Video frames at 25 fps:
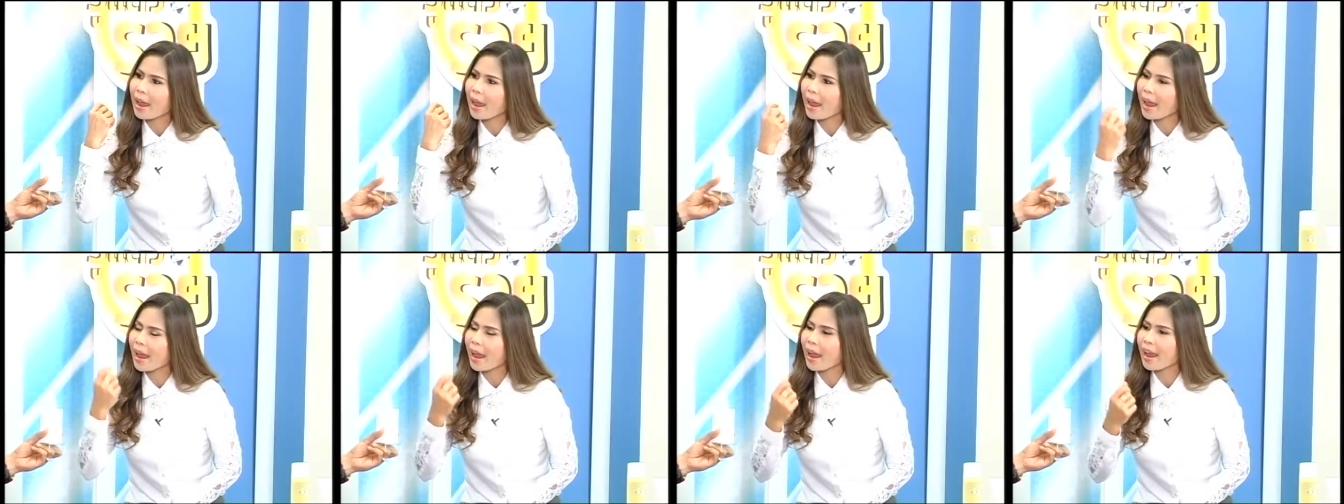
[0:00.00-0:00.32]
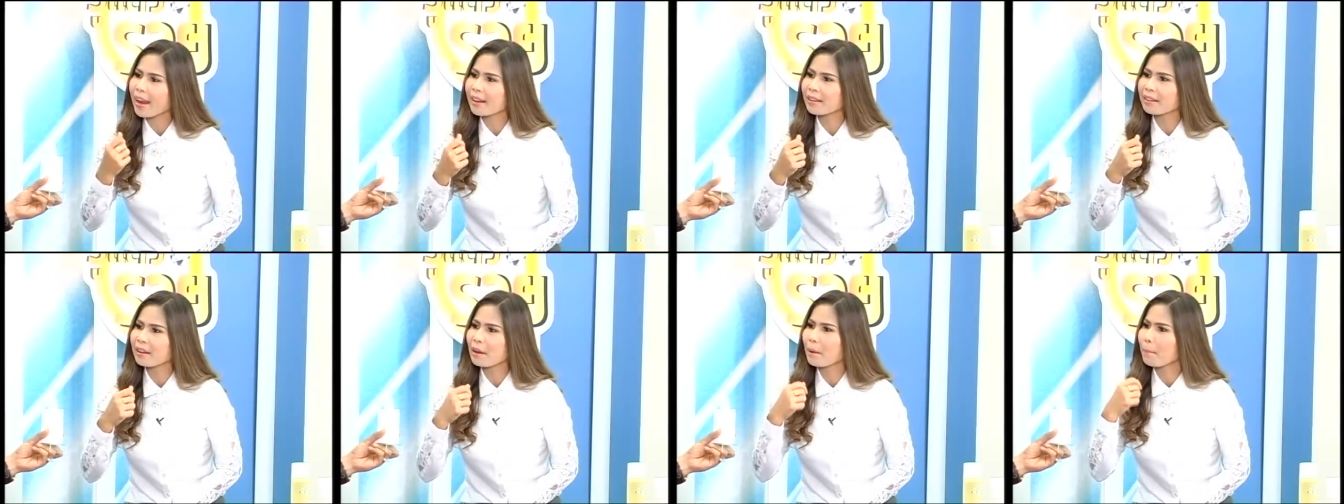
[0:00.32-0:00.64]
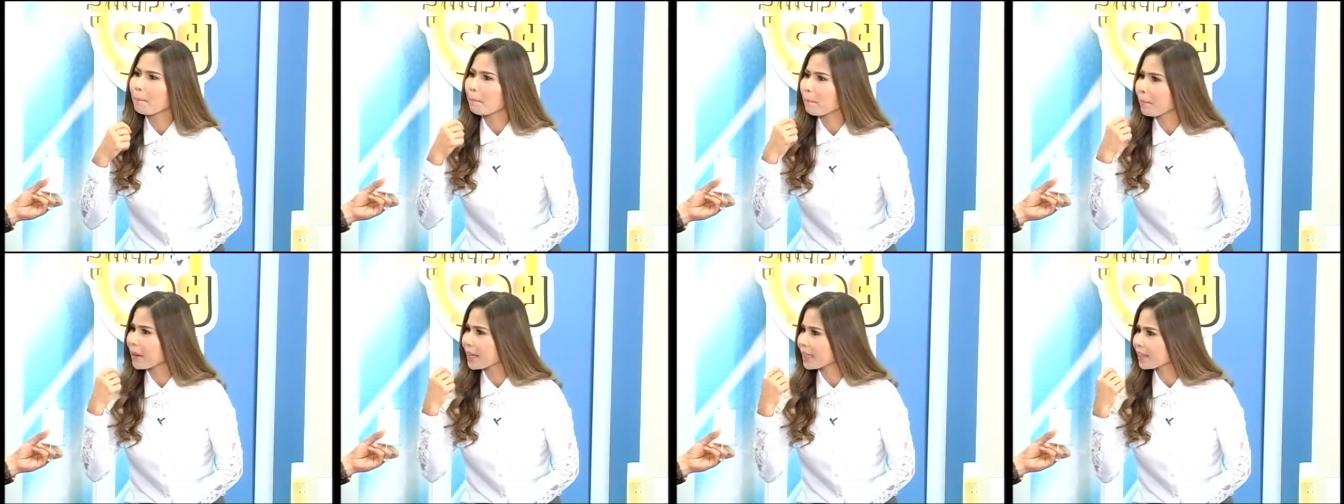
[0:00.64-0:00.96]
แห้ง
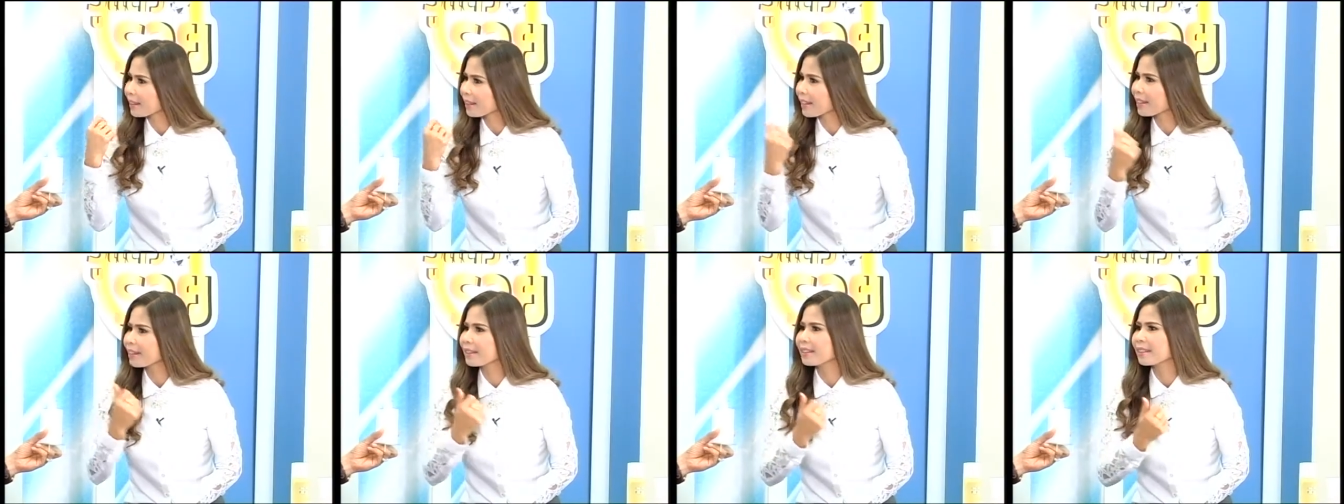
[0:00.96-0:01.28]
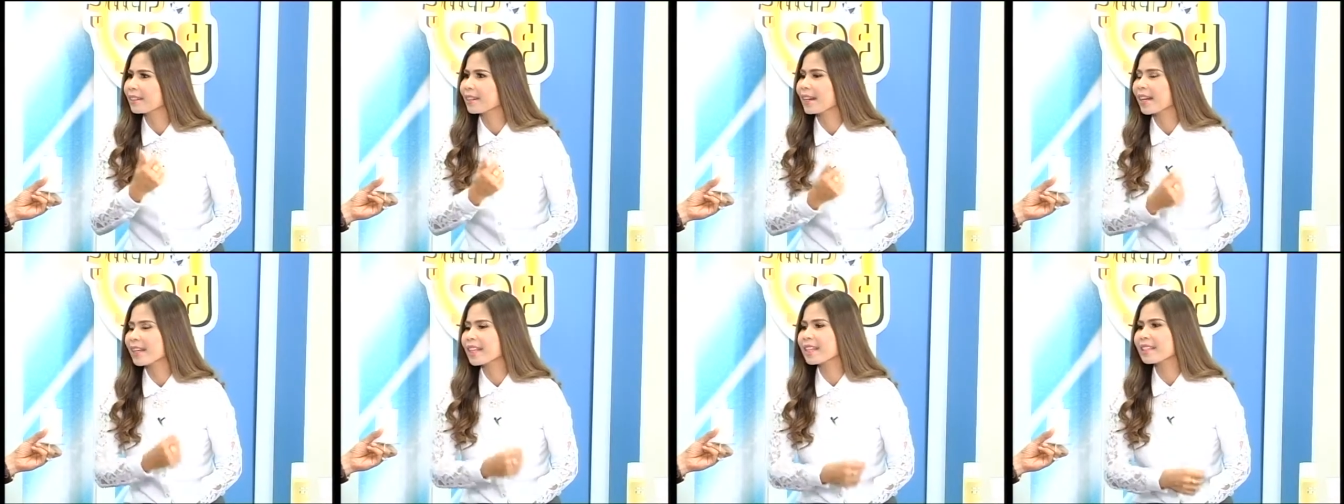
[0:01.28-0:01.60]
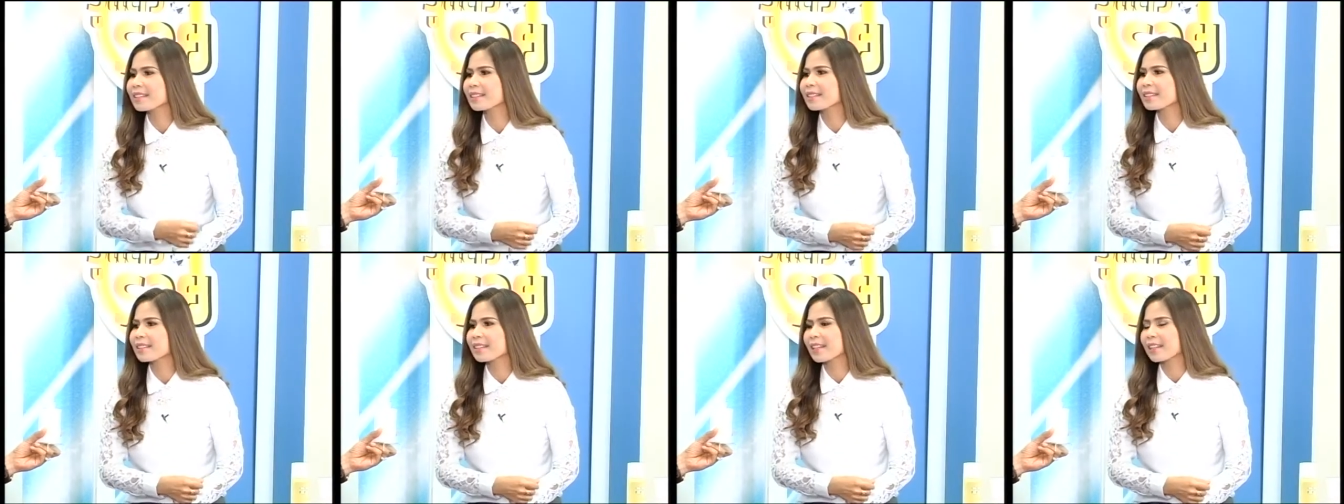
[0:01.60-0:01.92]
ไม่ตึง อันนี้
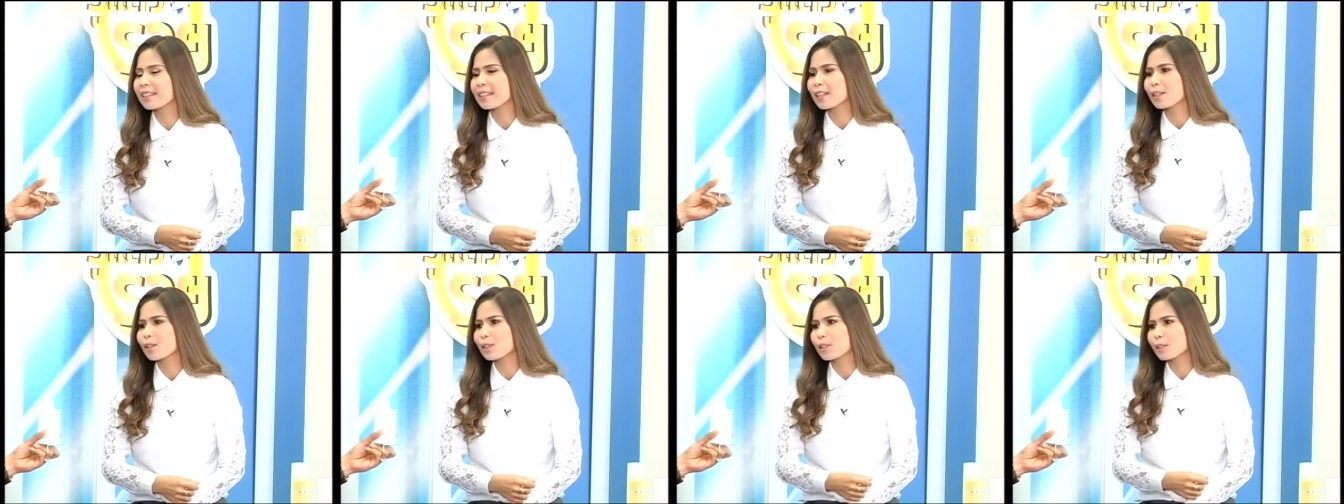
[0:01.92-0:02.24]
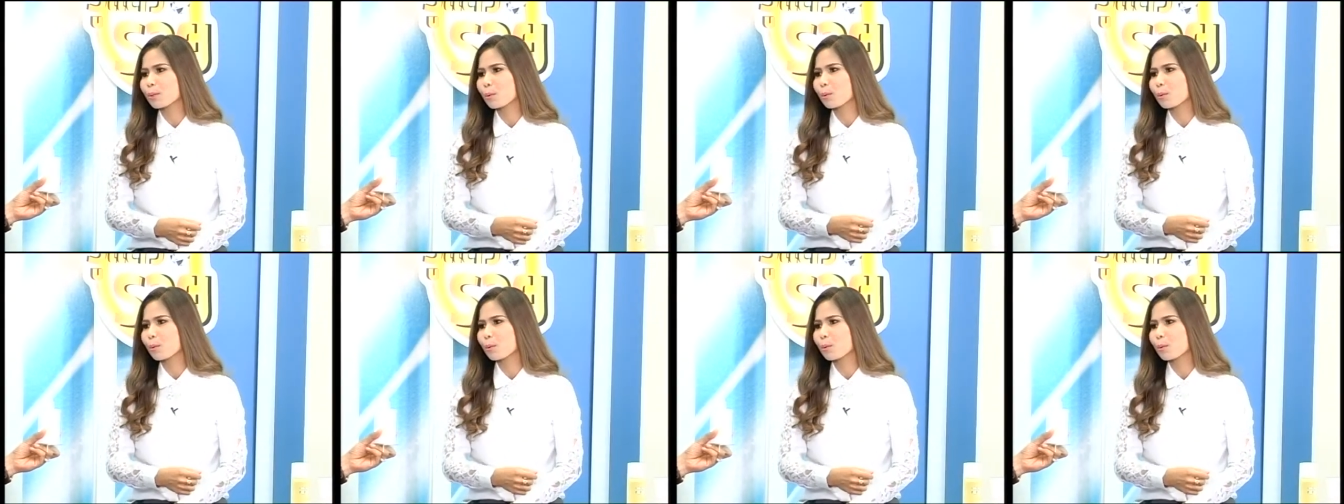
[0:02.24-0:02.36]
คือสิ่งที่